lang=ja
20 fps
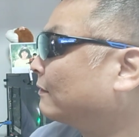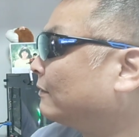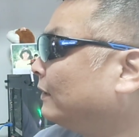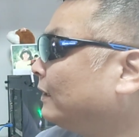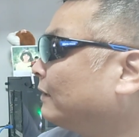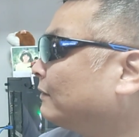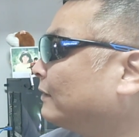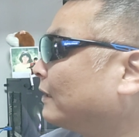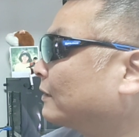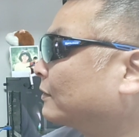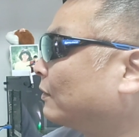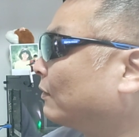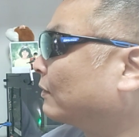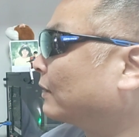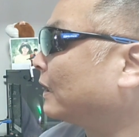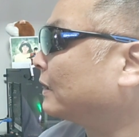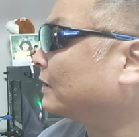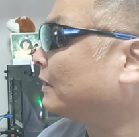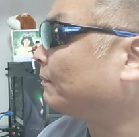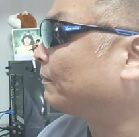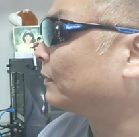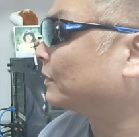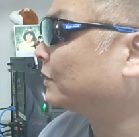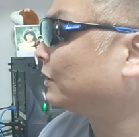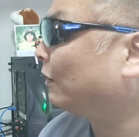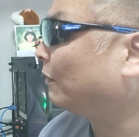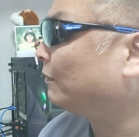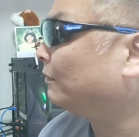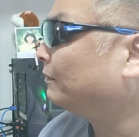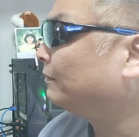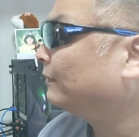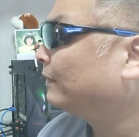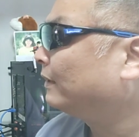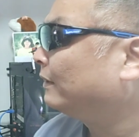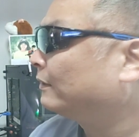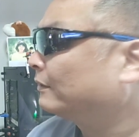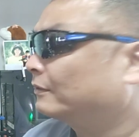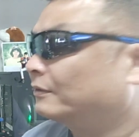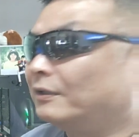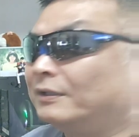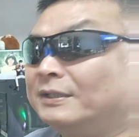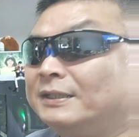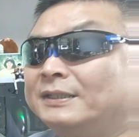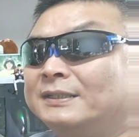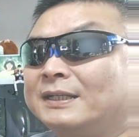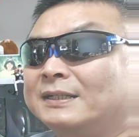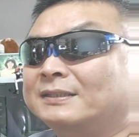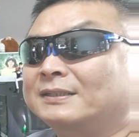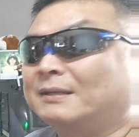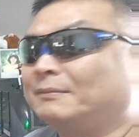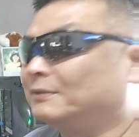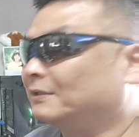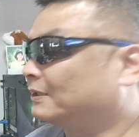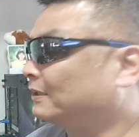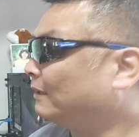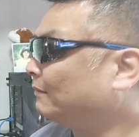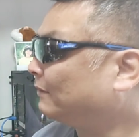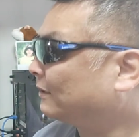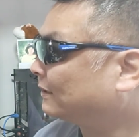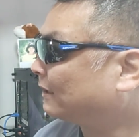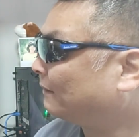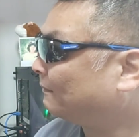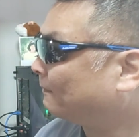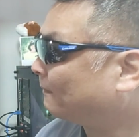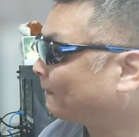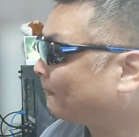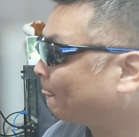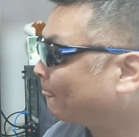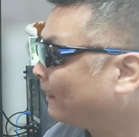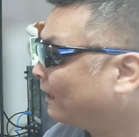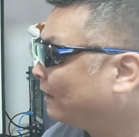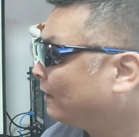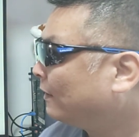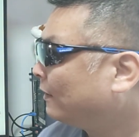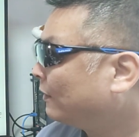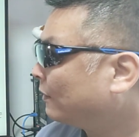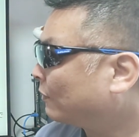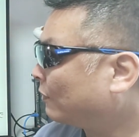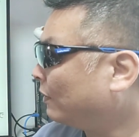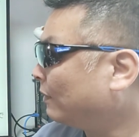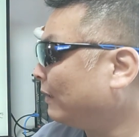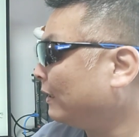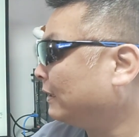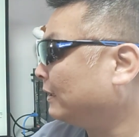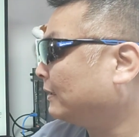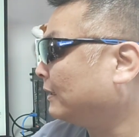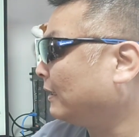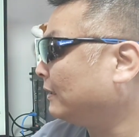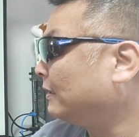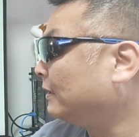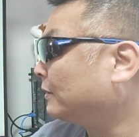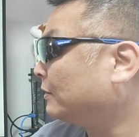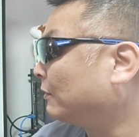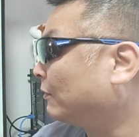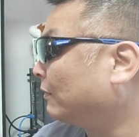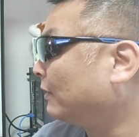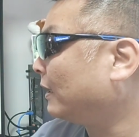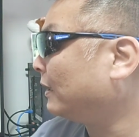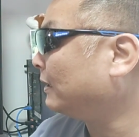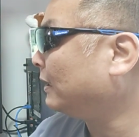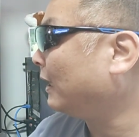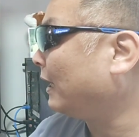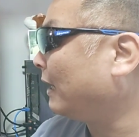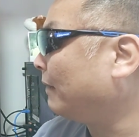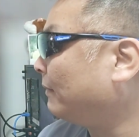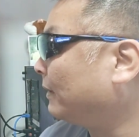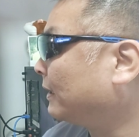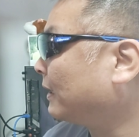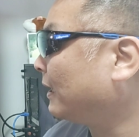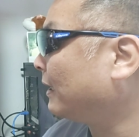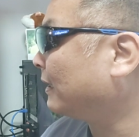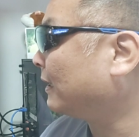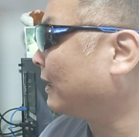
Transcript: ンクリックで紹介したポシろと言い出すかもしれません。これは2025年にアマテ